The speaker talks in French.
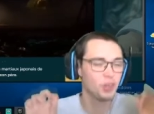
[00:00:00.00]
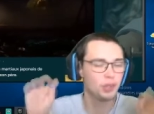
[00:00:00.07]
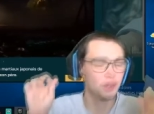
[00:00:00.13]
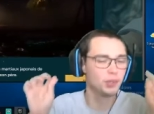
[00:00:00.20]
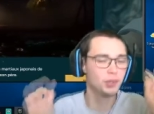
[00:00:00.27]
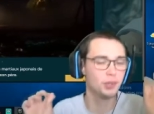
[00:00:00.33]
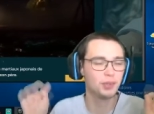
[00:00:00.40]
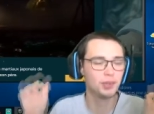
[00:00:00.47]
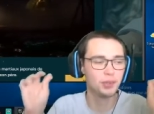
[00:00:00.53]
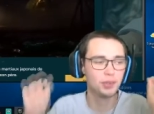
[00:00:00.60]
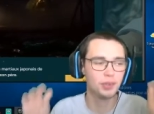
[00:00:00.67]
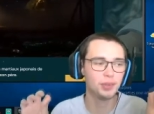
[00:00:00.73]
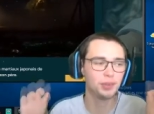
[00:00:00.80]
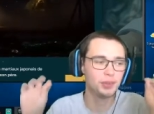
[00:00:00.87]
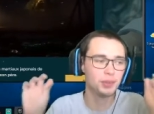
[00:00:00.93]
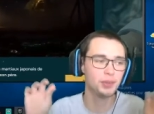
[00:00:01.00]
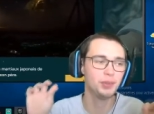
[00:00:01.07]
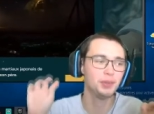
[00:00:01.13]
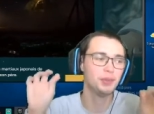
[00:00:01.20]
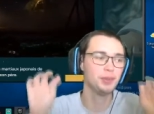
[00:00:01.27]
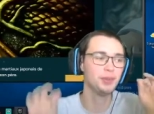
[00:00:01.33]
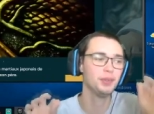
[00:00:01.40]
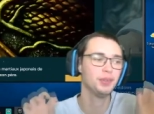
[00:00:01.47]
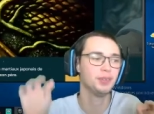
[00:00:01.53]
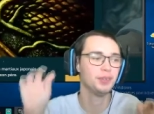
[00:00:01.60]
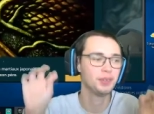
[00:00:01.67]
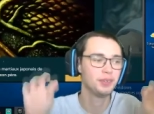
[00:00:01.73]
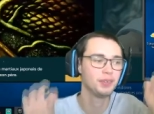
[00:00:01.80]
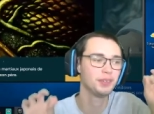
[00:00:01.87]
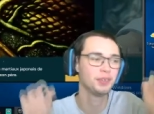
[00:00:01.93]
Mmh. J'ai commencé avec toi
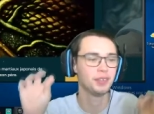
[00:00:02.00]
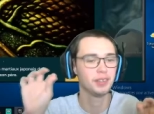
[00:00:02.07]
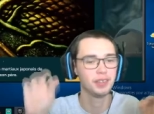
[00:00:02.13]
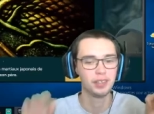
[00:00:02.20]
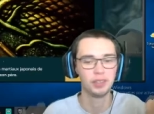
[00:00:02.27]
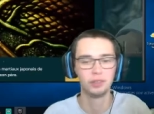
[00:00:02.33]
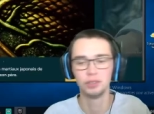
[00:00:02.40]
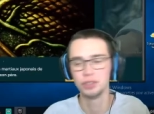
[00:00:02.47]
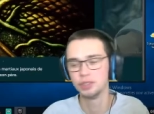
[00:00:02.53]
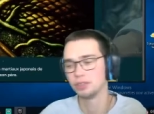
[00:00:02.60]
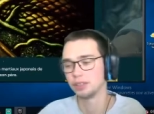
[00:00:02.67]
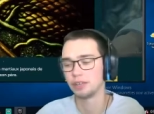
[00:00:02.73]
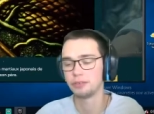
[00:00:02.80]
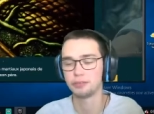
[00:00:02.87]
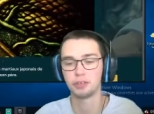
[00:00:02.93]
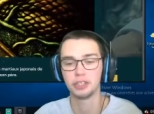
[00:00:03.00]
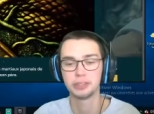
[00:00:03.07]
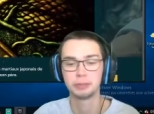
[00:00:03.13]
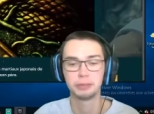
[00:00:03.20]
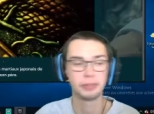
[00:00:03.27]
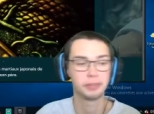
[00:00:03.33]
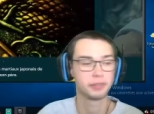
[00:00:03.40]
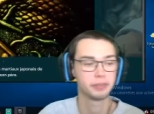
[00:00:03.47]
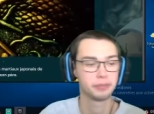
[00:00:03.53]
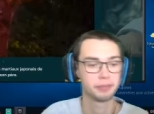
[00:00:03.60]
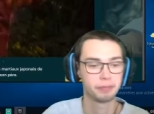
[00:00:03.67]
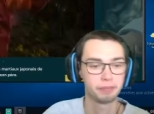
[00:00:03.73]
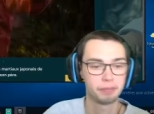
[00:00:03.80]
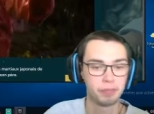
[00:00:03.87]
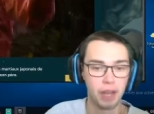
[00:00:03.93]
le premier en plus. Oui, on l'a fait en let's play.
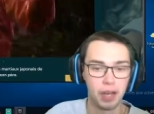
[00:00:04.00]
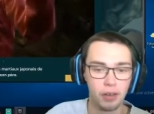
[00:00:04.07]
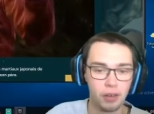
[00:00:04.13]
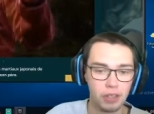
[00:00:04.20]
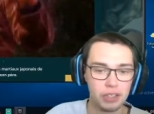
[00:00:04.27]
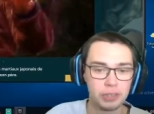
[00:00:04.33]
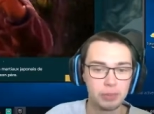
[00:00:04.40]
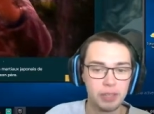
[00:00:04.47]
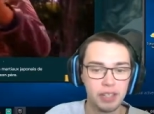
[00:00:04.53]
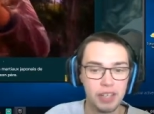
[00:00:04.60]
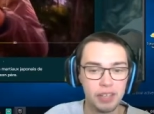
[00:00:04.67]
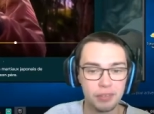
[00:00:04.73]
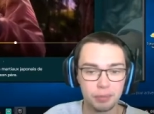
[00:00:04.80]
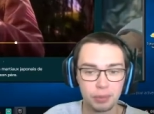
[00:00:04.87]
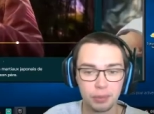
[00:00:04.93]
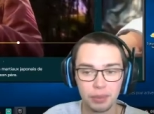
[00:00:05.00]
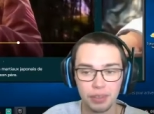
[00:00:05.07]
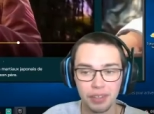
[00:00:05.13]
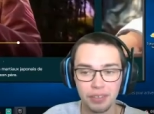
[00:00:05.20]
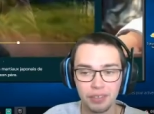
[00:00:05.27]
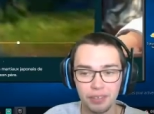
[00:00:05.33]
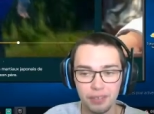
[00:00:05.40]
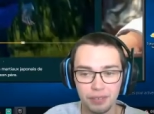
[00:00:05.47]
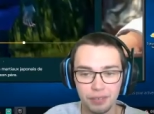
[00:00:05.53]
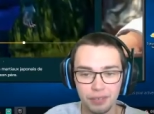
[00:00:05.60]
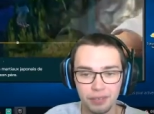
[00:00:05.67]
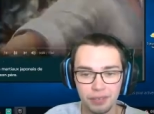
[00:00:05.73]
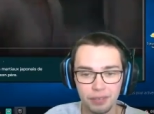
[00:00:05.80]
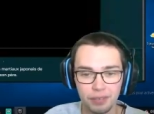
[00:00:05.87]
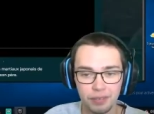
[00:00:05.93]
Bah, en let's play live plutôt Non, on
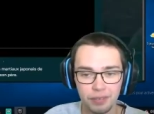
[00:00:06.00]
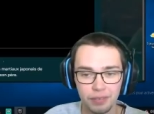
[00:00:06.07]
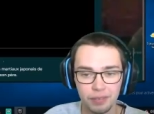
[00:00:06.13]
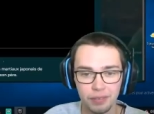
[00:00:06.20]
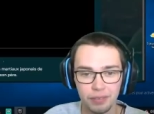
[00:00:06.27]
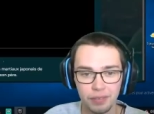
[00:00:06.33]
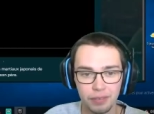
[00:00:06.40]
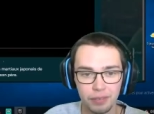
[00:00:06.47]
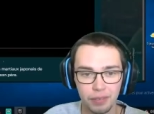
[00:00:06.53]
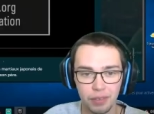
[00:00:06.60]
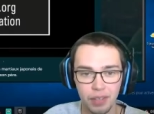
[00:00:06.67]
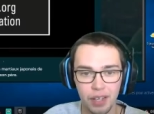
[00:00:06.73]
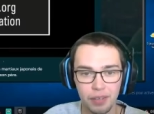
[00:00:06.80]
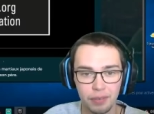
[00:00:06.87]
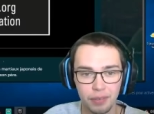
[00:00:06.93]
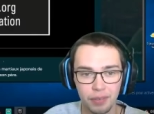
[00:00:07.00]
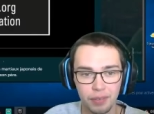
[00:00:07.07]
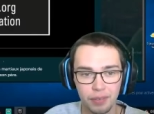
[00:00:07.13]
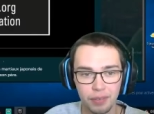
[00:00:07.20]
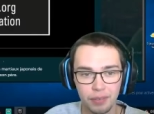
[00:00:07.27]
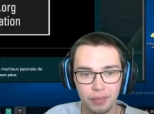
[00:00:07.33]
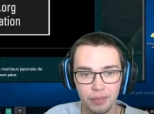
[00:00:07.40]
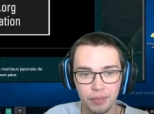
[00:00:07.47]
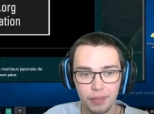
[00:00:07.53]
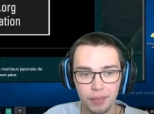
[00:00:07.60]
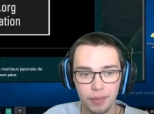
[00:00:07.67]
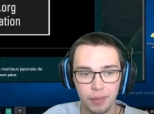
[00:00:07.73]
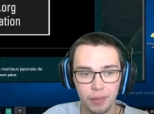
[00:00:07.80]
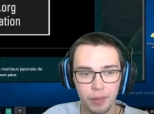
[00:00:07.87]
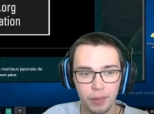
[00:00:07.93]
l'avait fait en live en sur live. Euh, je
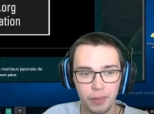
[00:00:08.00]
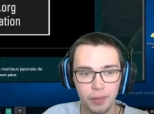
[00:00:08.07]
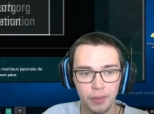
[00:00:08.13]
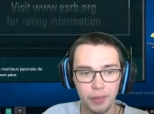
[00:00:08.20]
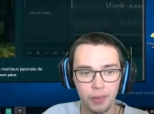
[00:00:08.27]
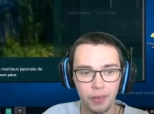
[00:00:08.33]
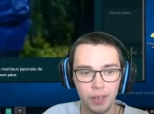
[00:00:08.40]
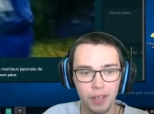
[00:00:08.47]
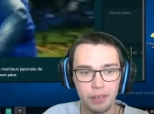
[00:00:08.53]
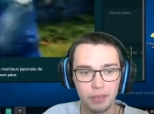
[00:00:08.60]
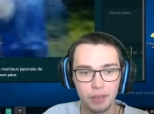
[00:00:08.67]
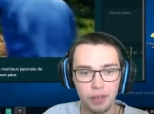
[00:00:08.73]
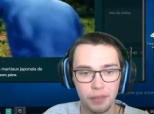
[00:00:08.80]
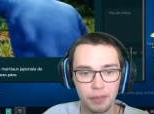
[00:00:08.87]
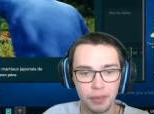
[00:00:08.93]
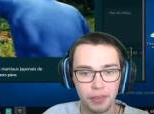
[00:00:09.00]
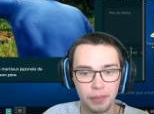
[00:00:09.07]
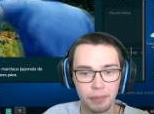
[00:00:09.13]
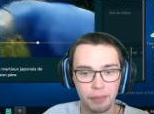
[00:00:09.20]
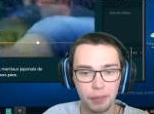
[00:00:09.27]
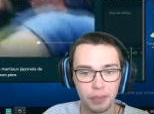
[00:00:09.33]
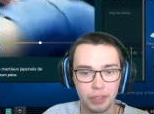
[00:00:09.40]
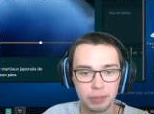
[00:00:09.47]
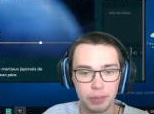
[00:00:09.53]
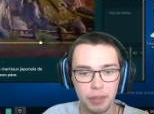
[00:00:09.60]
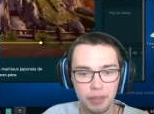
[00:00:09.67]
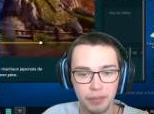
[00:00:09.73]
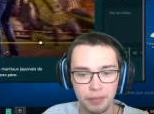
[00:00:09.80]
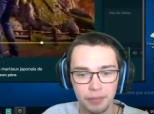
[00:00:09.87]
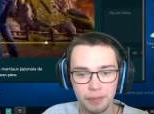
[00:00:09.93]
crois. En live, on l'avait fait. en let's play.
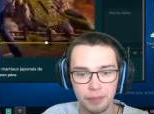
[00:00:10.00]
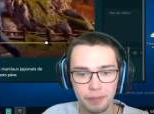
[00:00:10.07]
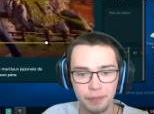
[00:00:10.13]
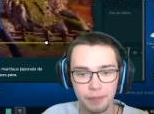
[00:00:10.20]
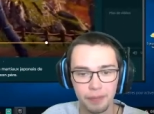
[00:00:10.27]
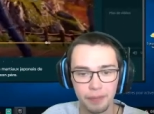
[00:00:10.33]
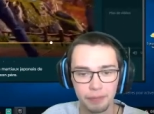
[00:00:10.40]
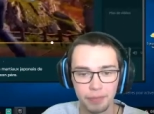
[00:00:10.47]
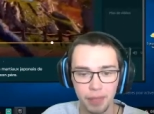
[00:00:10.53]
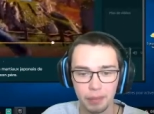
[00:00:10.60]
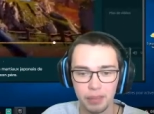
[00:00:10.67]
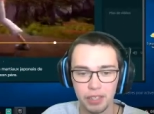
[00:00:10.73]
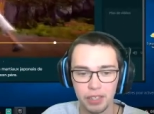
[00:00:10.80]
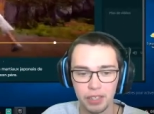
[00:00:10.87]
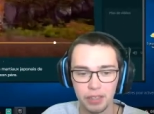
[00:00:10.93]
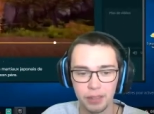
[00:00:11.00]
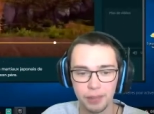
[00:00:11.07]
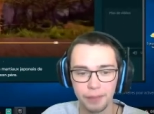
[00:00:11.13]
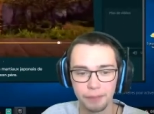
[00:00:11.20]
En tout cas, il est